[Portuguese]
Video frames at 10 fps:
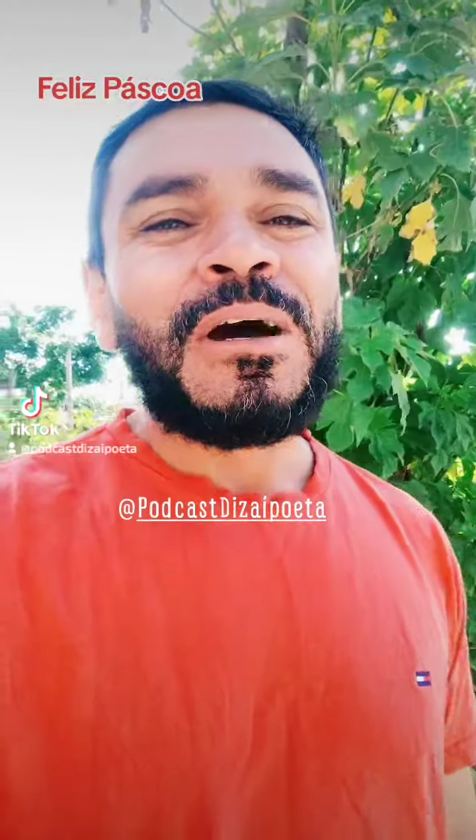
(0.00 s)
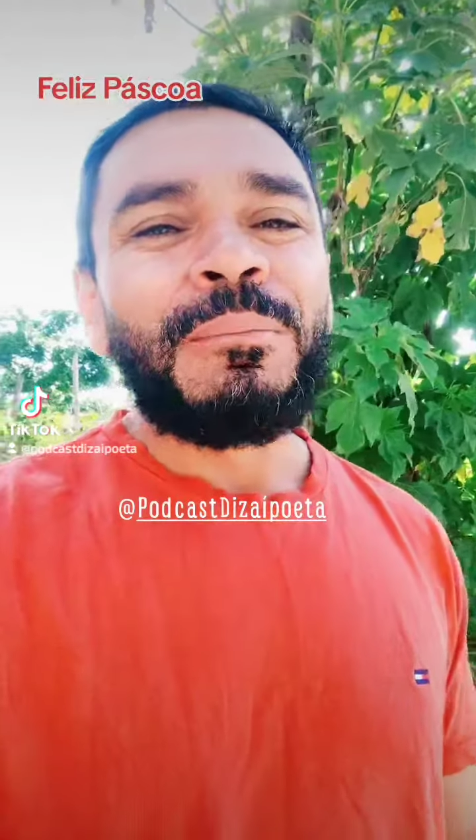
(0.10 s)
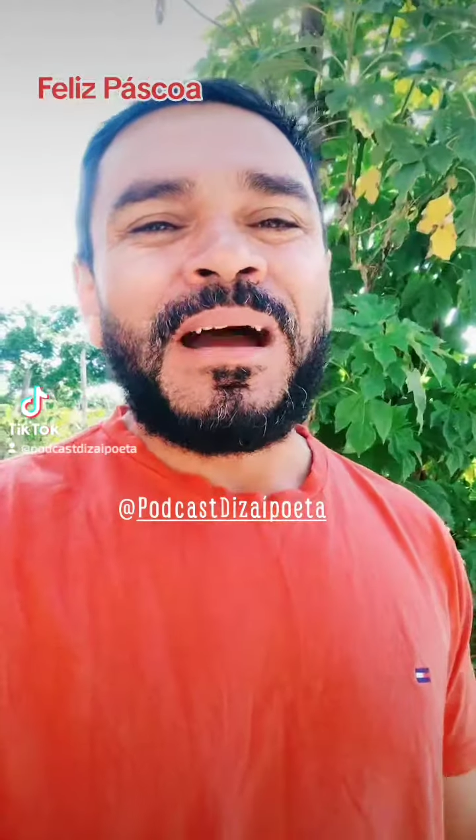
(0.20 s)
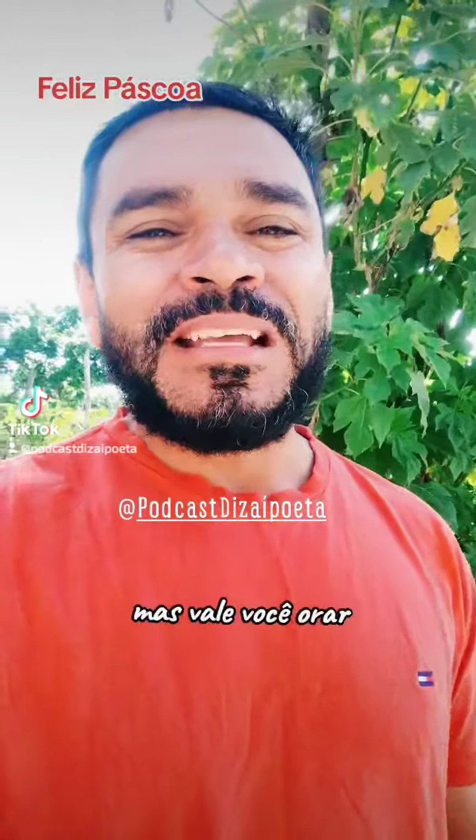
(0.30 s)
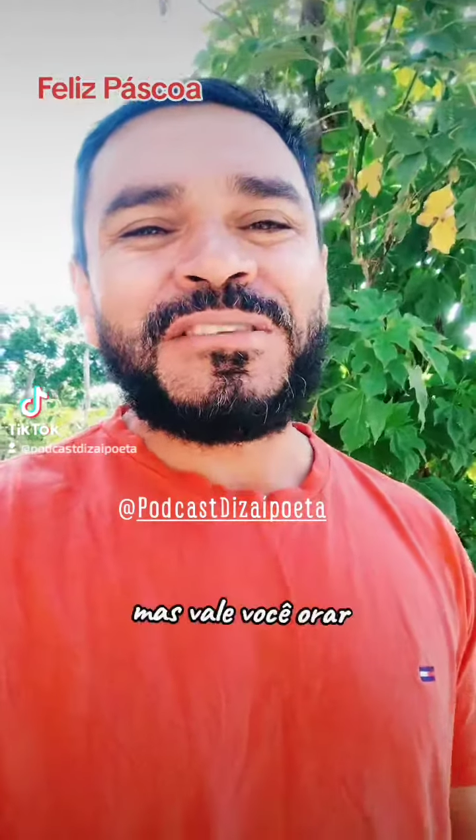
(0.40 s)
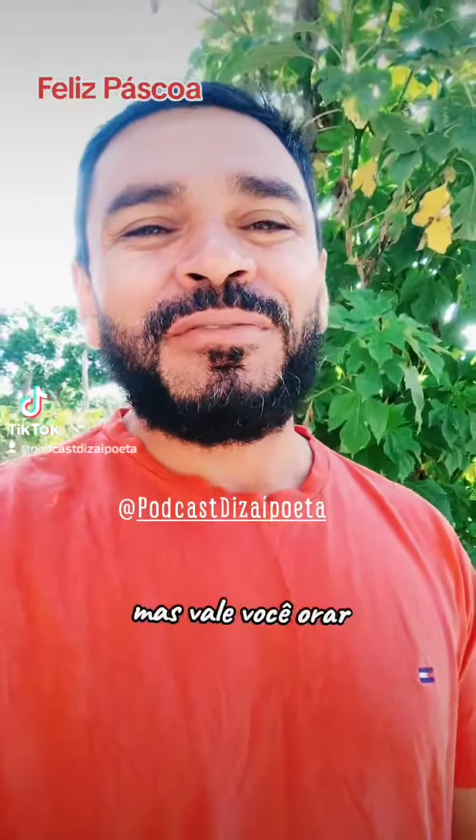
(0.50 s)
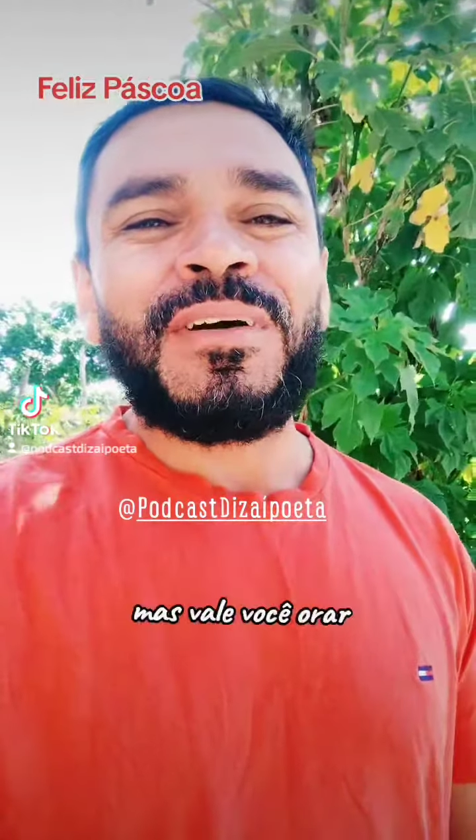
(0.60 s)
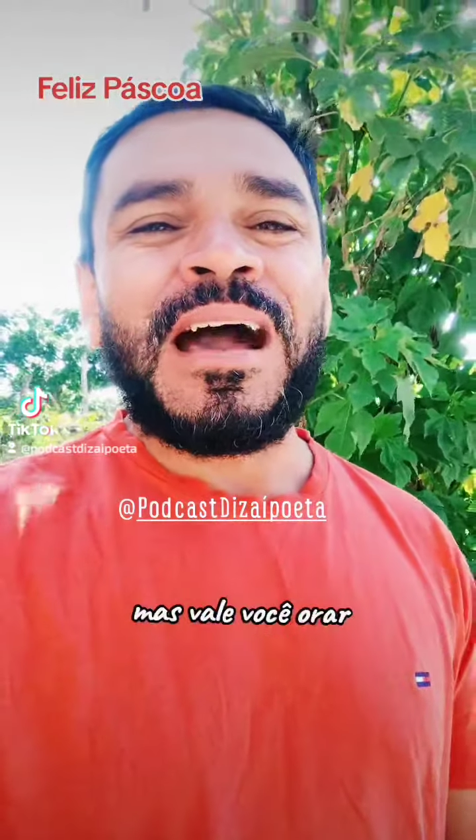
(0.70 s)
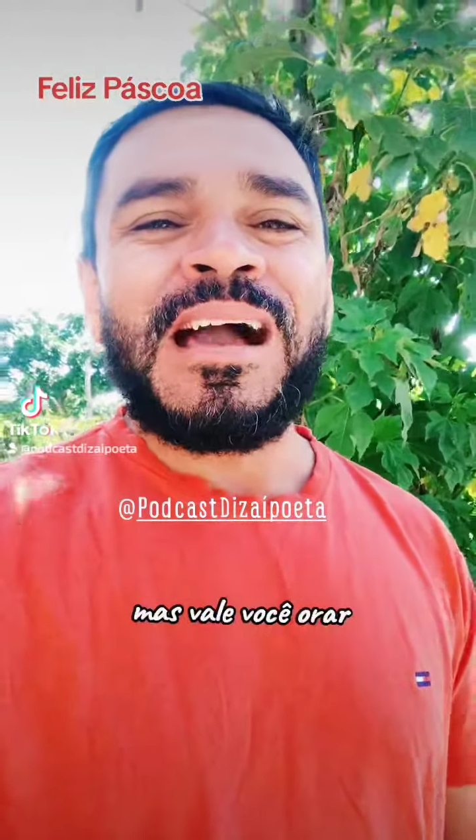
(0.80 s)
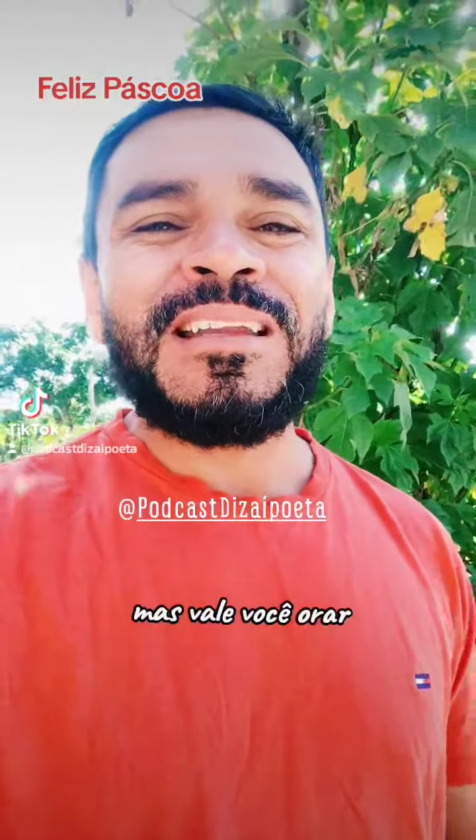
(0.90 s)
mais
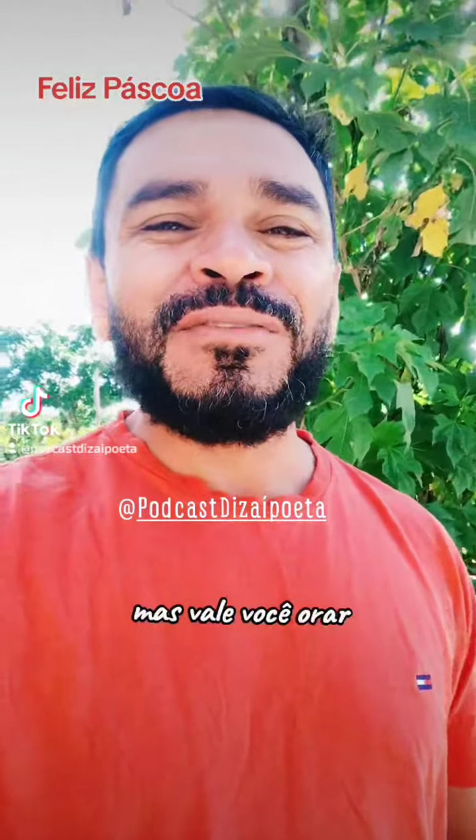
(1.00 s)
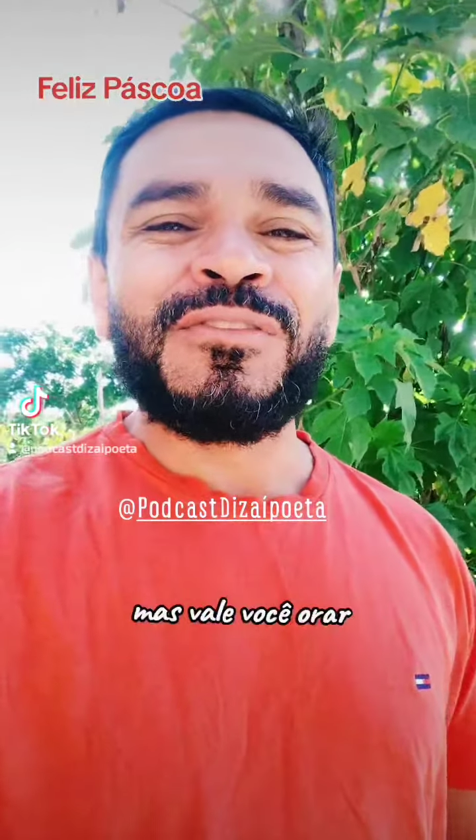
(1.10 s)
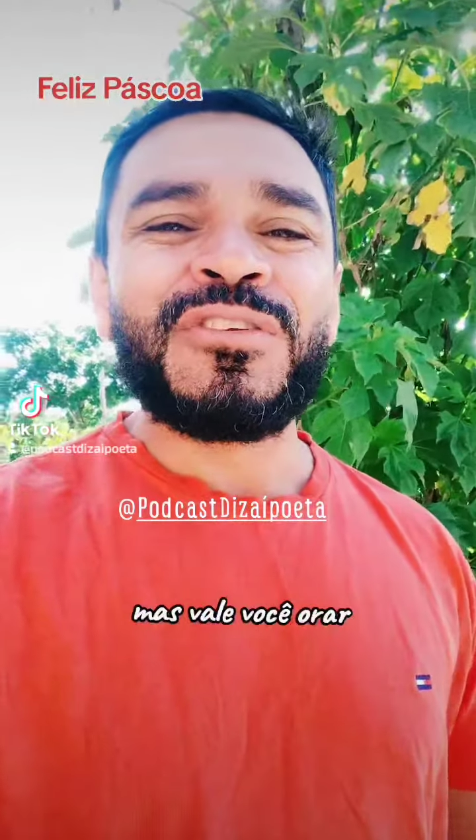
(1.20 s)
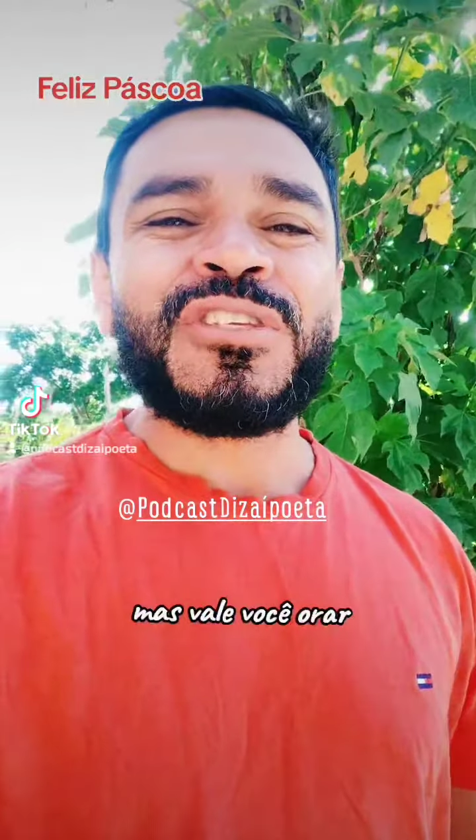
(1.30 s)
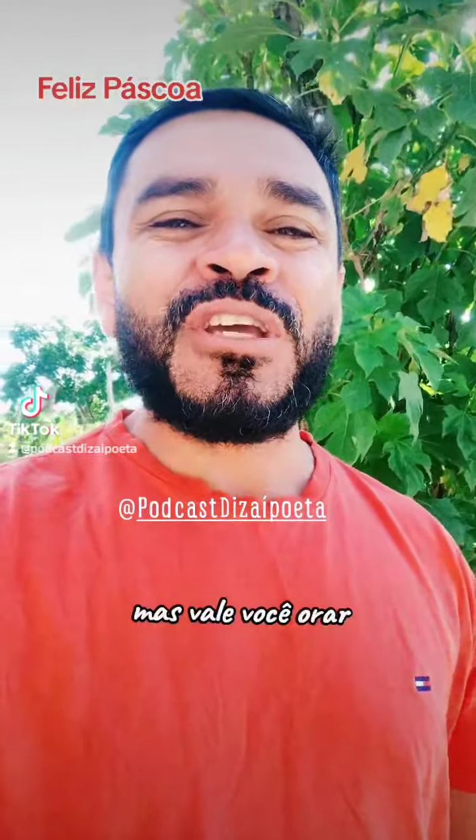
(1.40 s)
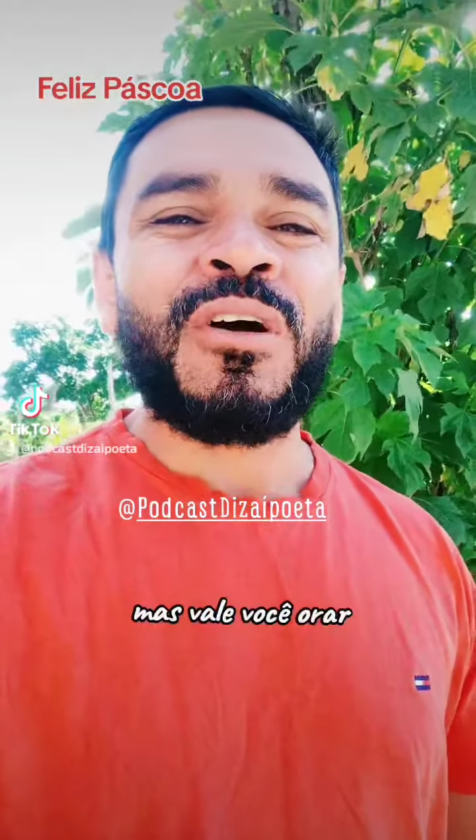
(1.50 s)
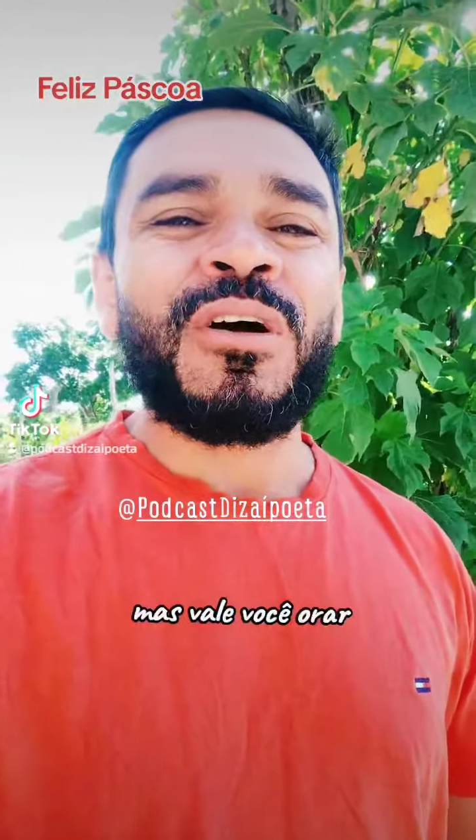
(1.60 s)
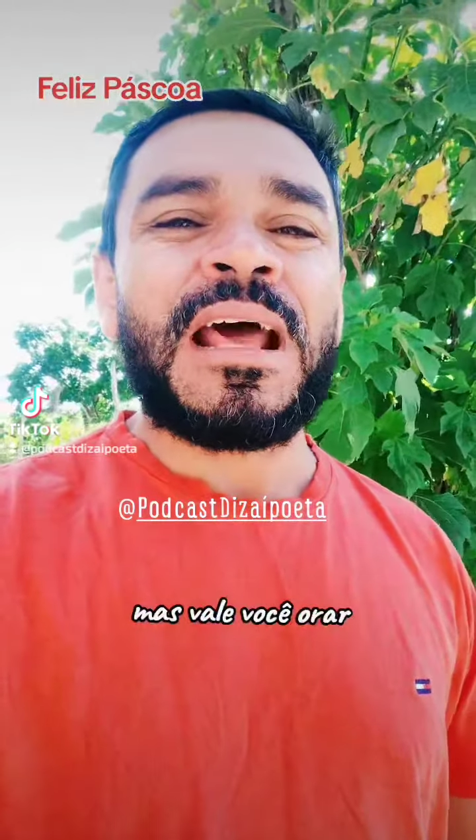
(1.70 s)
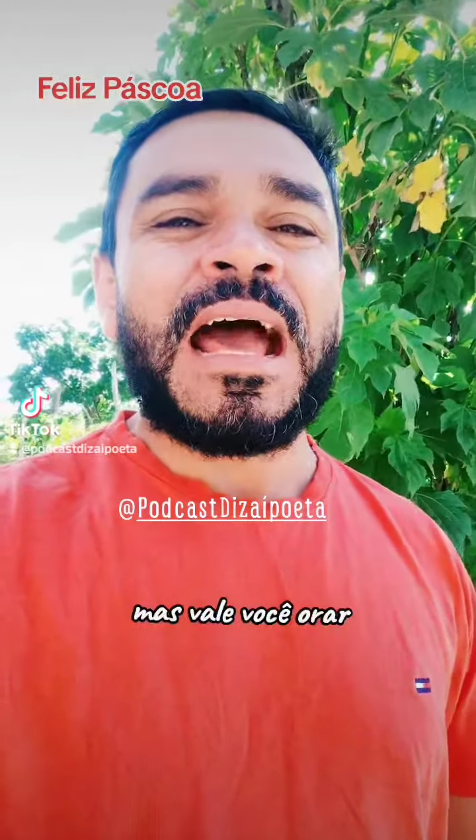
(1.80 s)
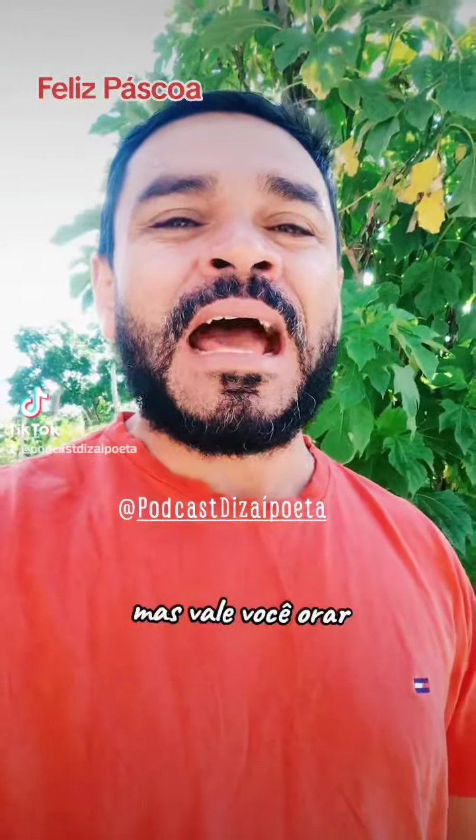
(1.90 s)
vale você
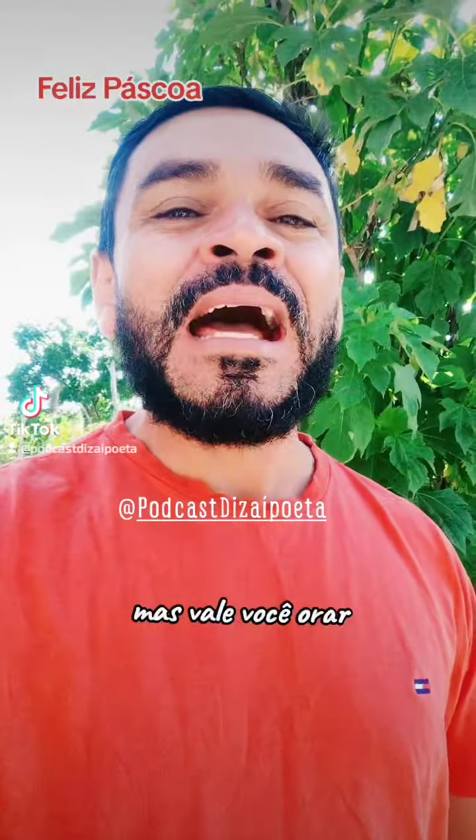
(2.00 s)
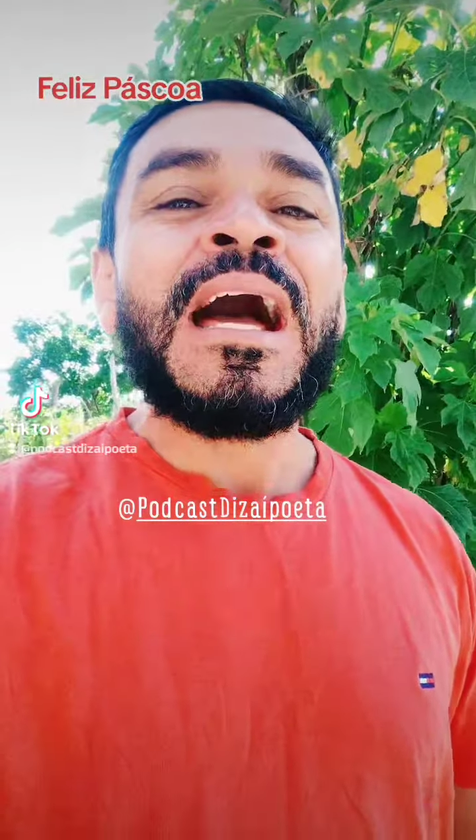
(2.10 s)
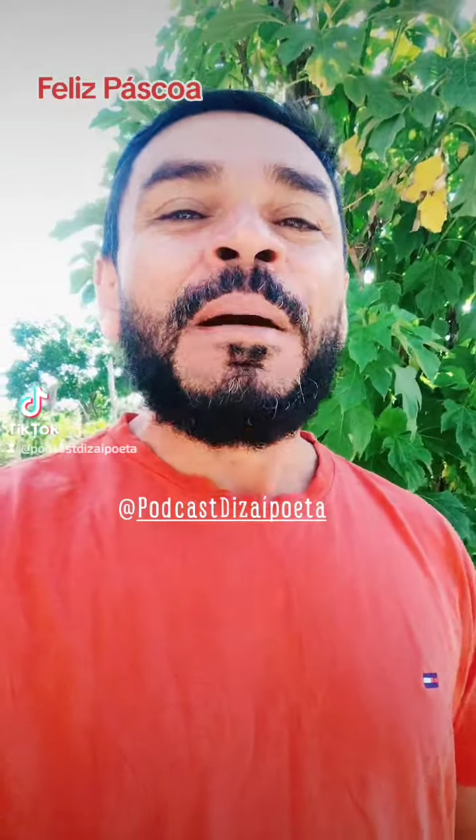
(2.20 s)
orar,